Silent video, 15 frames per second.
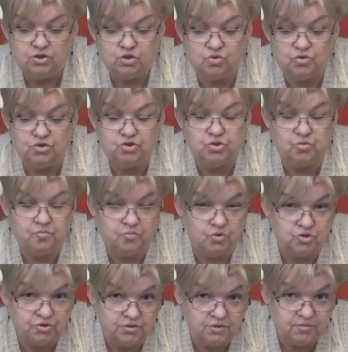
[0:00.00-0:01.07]
Что еще
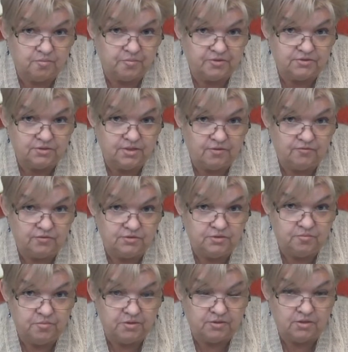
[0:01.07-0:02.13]
можно поставить
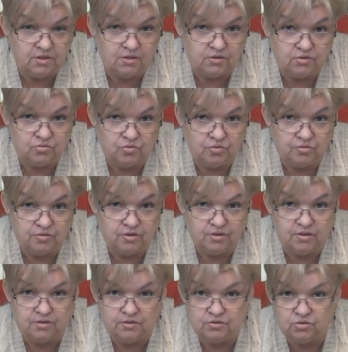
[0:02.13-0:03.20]
себе на окно?
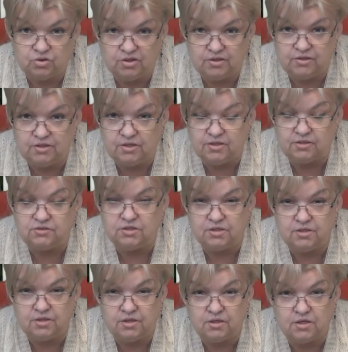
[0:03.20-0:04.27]
Э, те
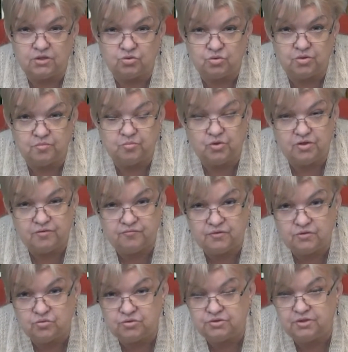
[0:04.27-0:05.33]
растения, которые были
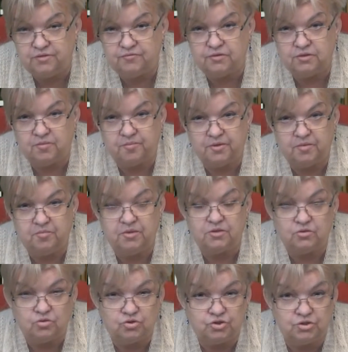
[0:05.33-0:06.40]
выносливы,
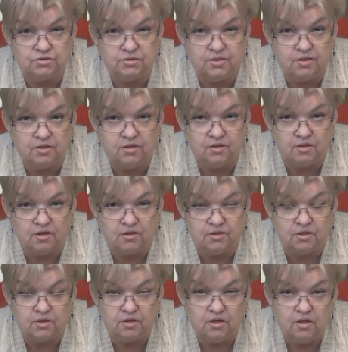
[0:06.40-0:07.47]
например, душистые
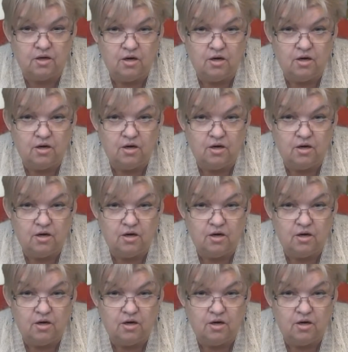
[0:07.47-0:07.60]
герани.